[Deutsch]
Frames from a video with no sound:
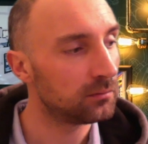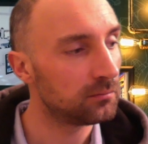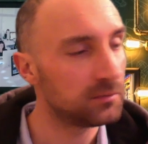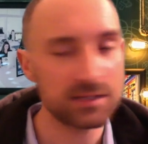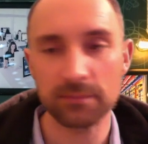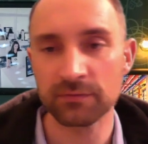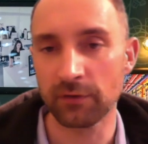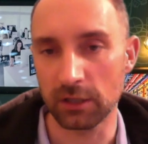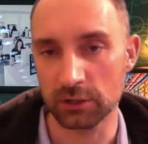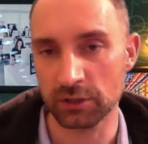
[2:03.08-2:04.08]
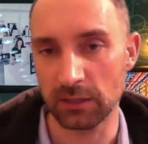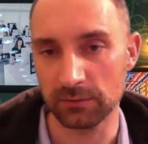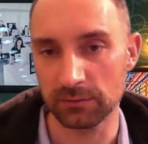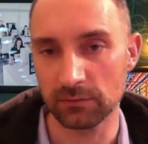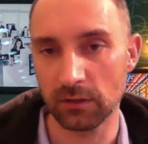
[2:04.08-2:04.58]
mich selbst verarscht
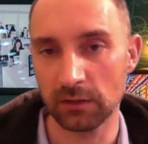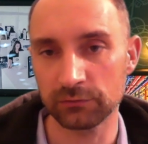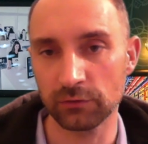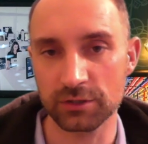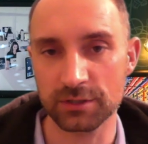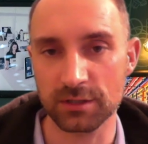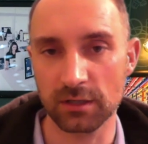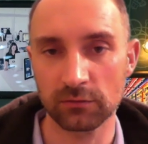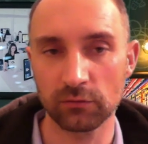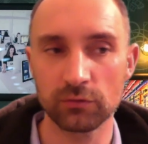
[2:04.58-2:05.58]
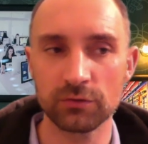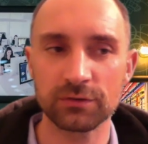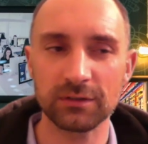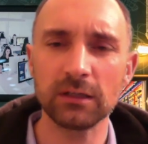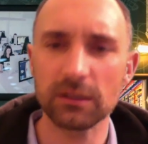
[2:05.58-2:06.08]
habe, auf Deutsch gesagt. Und
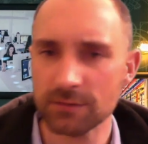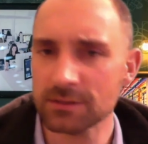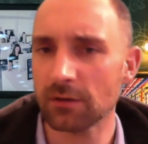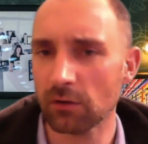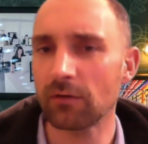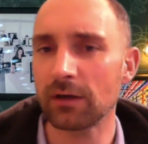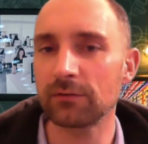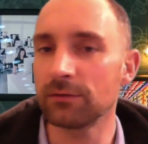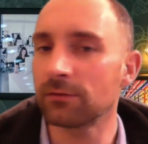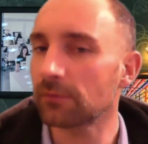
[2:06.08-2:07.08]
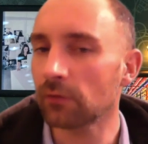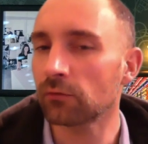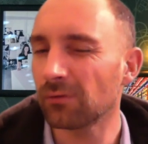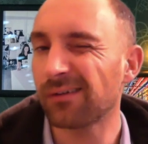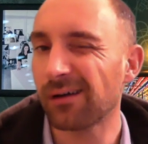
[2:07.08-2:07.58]
in einer gewissen Art und Weise ist es auch so.